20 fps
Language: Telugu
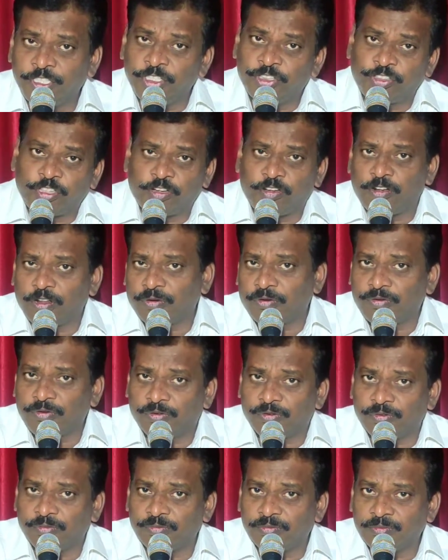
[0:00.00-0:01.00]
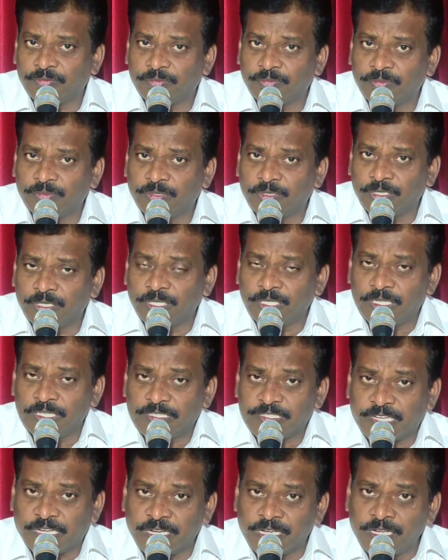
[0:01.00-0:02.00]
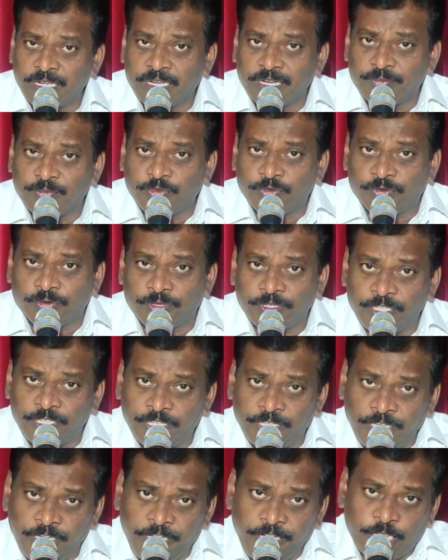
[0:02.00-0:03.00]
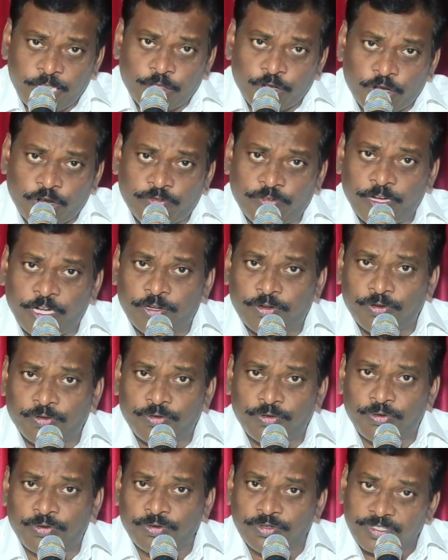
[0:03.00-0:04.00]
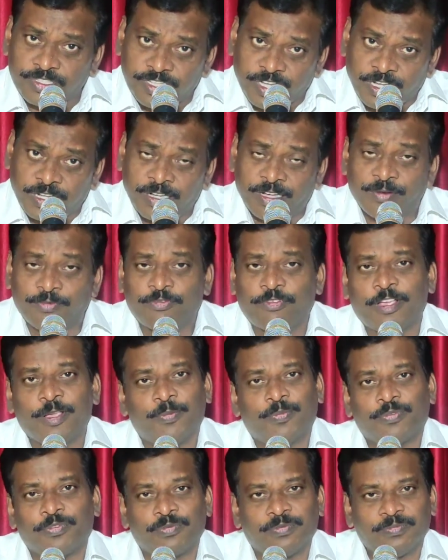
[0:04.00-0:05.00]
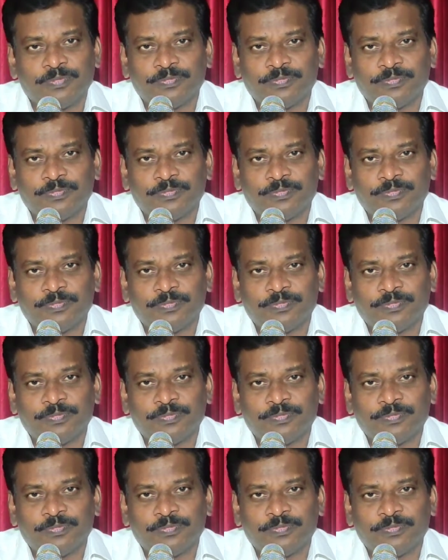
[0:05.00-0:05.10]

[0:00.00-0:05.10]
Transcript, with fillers: ఇతరులకు సంఘము ఈ త్రోవ ఇటు సంఘం వైపు